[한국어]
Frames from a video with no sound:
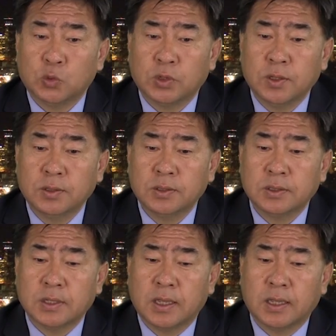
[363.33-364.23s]

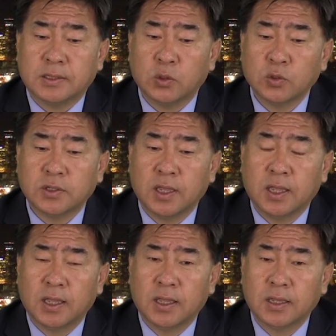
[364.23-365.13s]
우선 어,
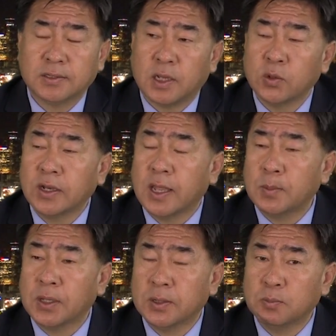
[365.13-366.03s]
자동차 사고가
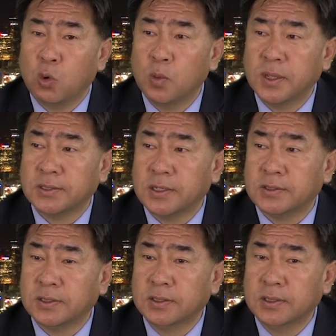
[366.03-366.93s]
나면은
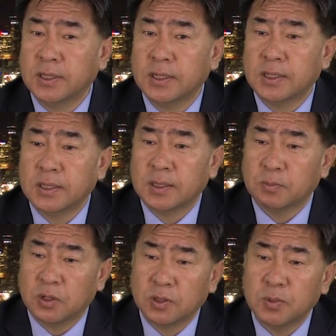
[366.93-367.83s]
보험회사에서는
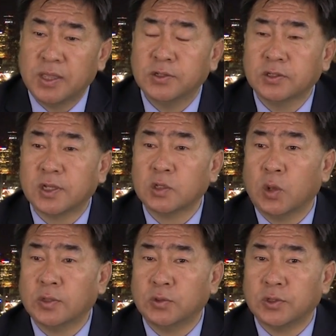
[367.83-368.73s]
물론 에이전트가
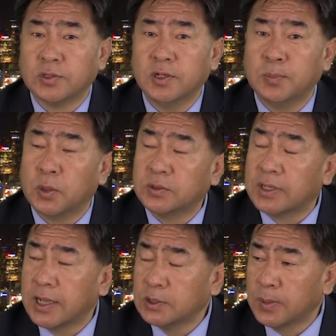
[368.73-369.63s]
도와주셔서 리포트를
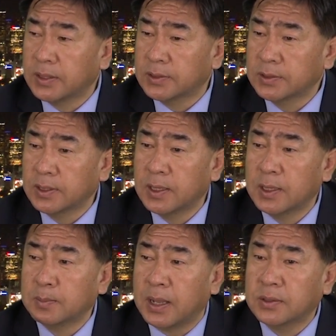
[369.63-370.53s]
하지만은
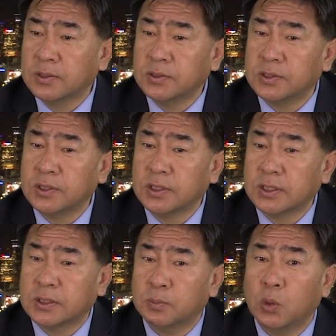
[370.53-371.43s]
음. 반드시
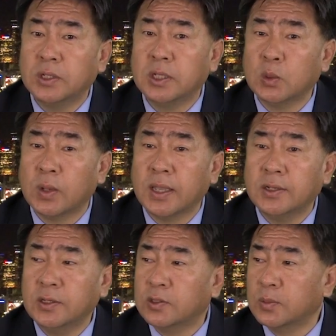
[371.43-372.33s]
그 본인과의
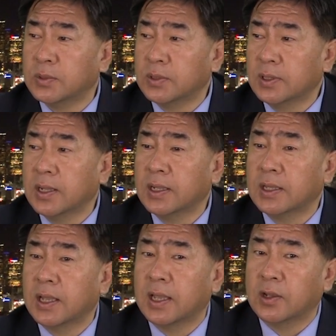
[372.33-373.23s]
인터뷰를
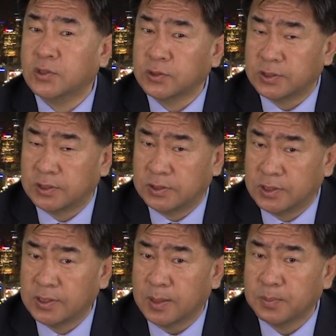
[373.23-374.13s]
어,
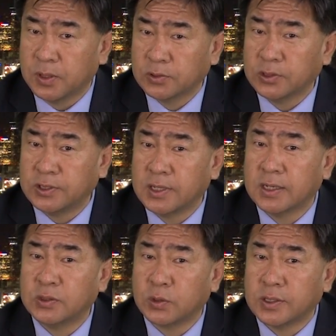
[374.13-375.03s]
어저스팅 컴파
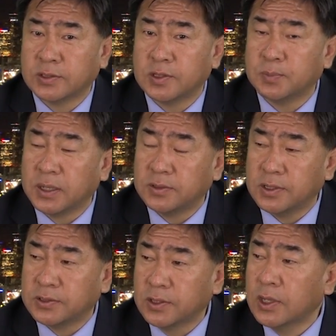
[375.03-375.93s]
어저스팅하는 쪽에서
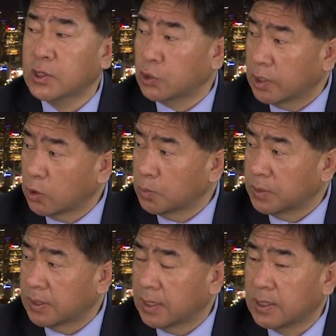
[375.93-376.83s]
디파트에서 전화가
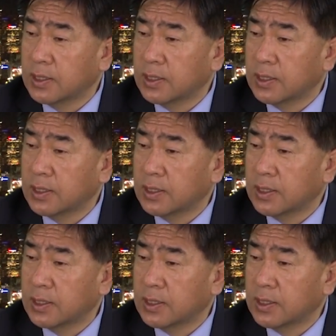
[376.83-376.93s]
옵니다.